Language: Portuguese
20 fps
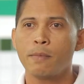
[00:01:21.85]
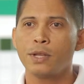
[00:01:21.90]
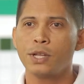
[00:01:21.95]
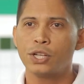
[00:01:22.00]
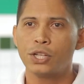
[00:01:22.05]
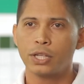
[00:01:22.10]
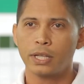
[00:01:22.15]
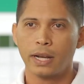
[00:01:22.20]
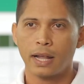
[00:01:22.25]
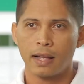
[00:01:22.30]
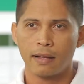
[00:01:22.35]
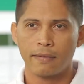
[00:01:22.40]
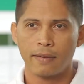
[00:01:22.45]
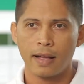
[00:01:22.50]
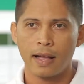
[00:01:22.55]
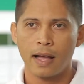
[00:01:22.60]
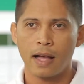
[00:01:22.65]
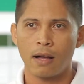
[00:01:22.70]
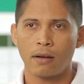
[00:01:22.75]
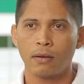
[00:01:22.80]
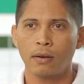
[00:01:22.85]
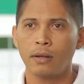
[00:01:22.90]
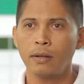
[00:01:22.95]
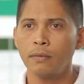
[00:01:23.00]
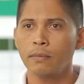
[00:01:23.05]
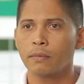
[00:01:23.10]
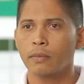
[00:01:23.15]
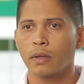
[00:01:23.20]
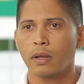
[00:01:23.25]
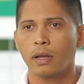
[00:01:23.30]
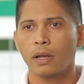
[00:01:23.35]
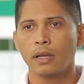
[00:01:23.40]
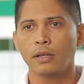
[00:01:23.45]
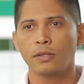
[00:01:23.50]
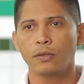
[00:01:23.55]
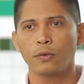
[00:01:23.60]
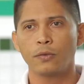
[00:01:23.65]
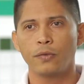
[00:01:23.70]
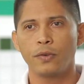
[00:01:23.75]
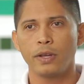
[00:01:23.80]
ministrava a aula,
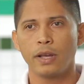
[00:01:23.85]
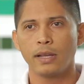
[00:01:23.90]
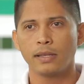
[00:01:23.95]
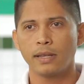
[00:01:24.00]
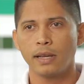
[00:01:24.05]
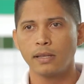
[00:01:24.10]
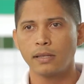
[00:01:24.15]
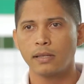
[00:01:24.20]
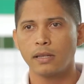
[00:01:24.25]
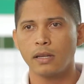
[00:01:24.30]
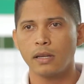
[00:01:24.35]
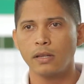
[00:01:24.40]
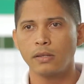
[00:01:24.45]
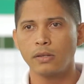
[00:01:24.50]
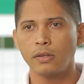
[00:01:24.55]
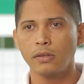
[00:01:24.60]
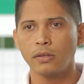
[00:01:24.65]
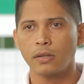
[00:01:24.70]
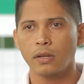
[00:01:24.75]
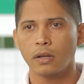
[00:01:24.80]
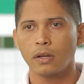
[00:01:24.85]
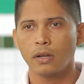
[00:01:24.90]
resolvia exercícios